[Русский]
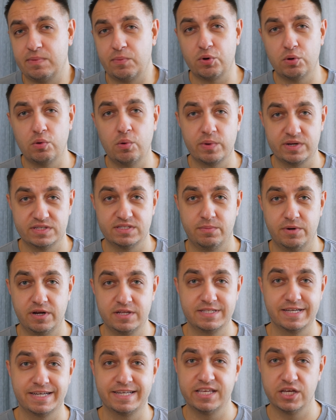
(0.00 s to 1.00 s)
попробуем
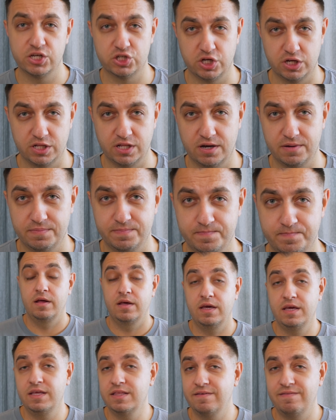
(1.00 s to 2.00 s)
разобраться, где же она.
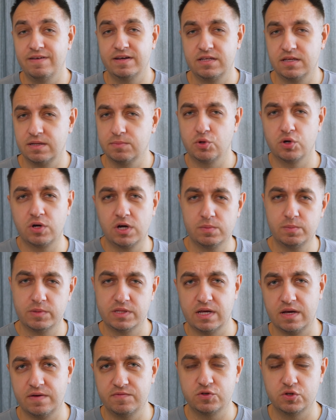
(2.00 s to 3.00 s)
И давайте немного
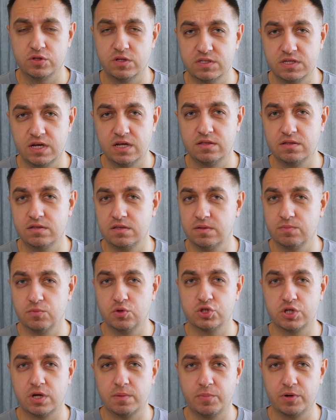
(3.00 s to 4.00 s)
отмотаем все назад,
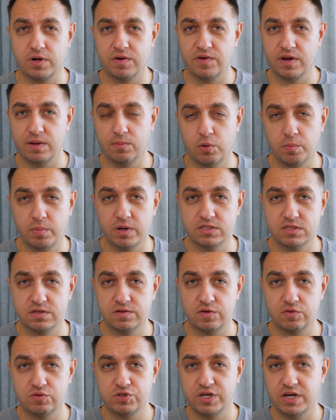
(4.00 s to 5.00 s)
немножко поговорим о
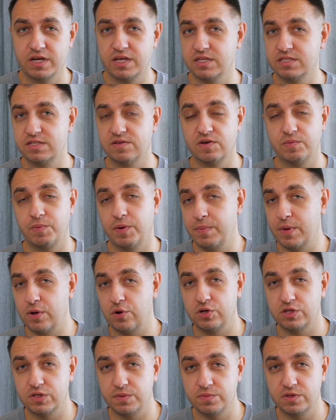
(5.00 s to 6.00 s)
базовых вещах. Если вы, к
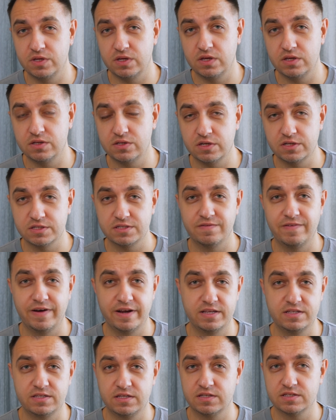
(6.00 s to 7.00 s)
примеру, этим не
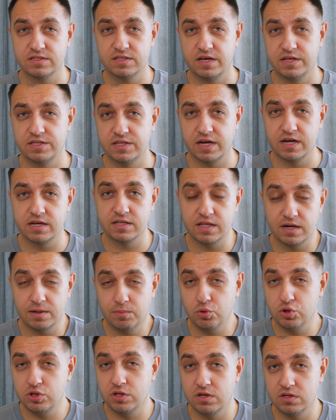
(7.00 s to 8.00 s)
интересовались и не знаете, как это
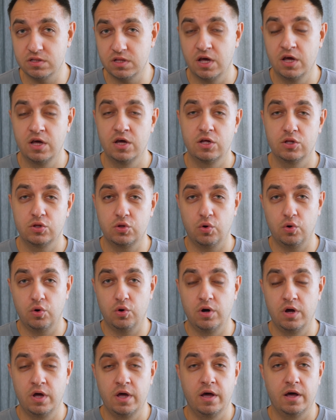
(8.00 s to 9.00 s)
работает,
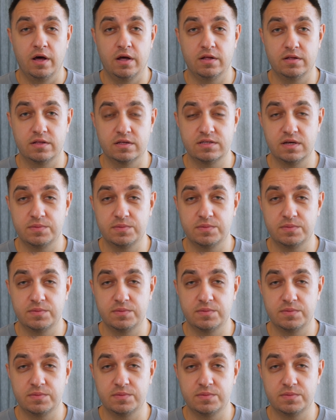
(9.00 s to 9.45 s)
то э, на